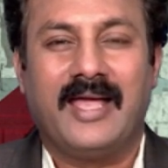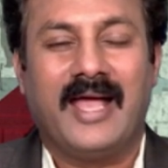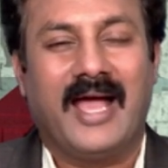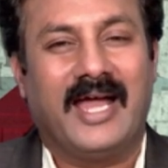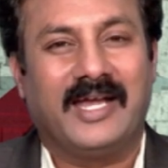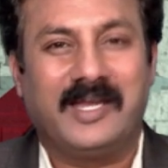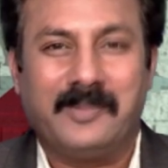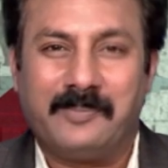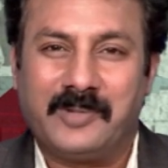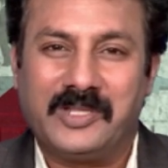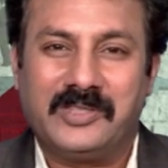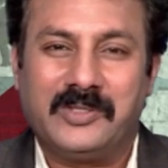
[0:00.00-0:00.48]

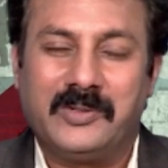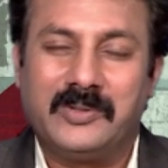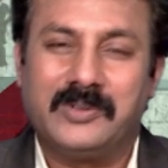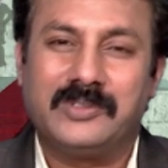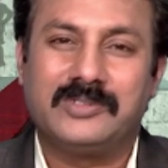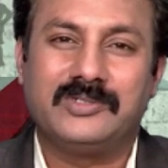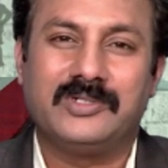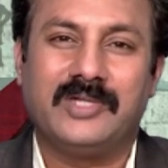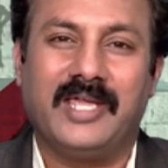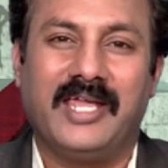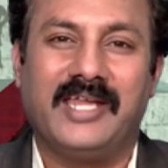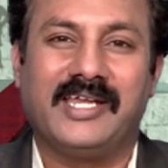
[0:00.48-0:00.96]
అంటే
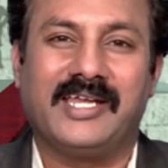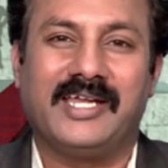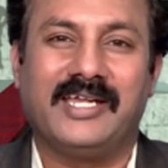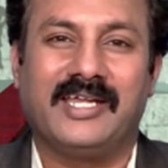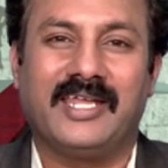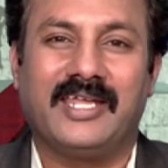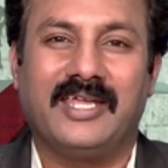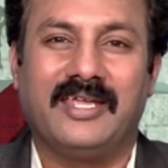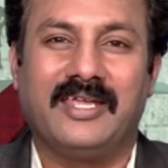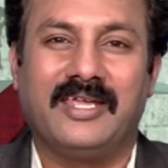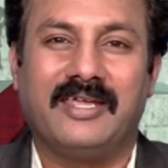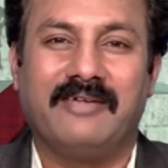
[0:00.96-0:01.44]
ప్రతిరోజు
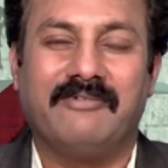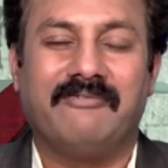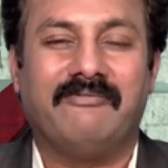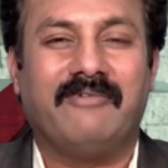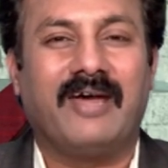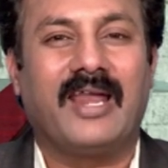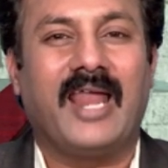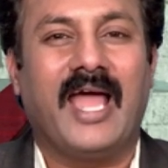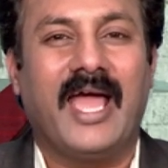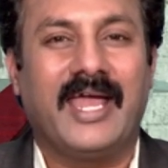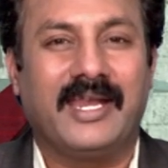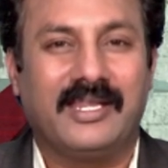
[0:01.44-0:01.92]
ఏంటంటే
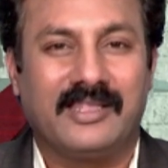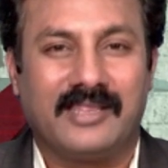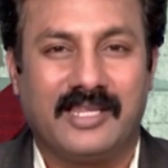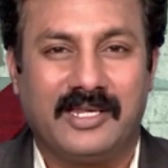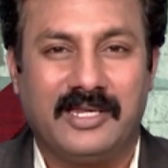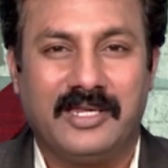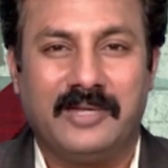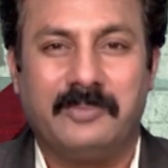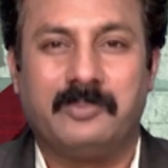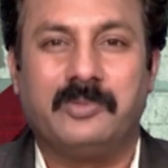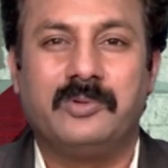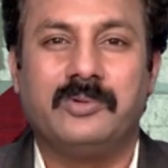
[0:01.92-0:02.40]
వాళ్ళ ఆయన
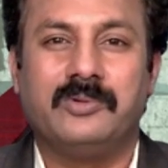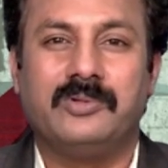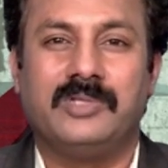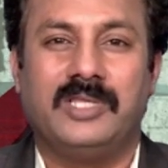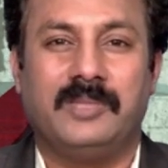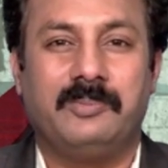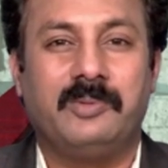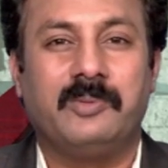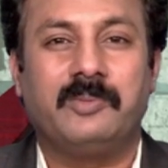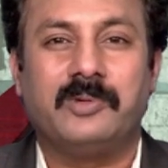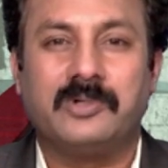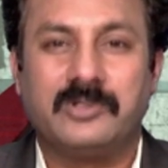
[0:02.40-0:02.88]
తను ఎప్పుడు
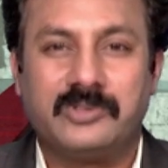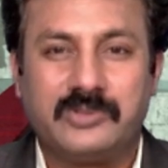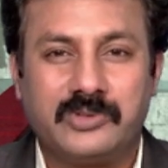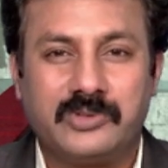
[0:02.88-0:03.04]
దెప్పి